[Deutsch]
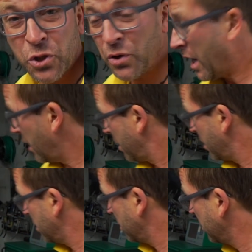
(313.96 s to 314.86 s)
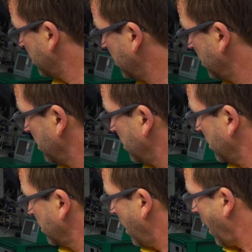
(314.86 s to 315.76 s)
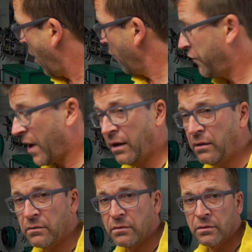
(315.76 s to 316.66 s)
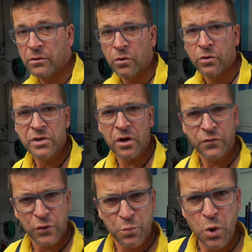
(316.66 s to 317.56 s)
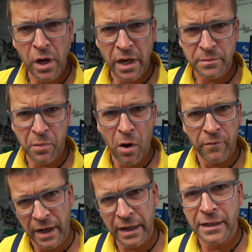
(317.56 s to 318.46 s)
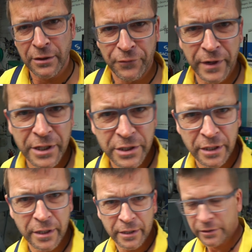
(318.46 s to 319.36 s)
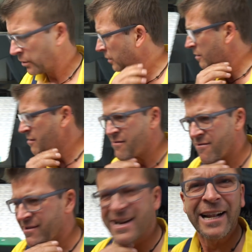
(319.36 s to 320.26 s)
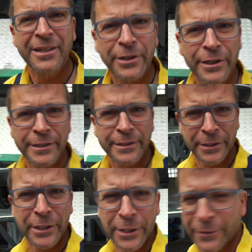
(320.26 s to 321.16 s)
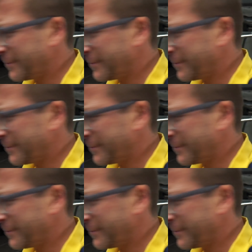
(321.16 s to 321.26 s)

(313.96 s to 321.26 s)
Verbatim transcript: schön äh, auffangen und zu Hause fürs Bügeleisen braucht man da relativ wenig äh, Kalk drin ist. Genau.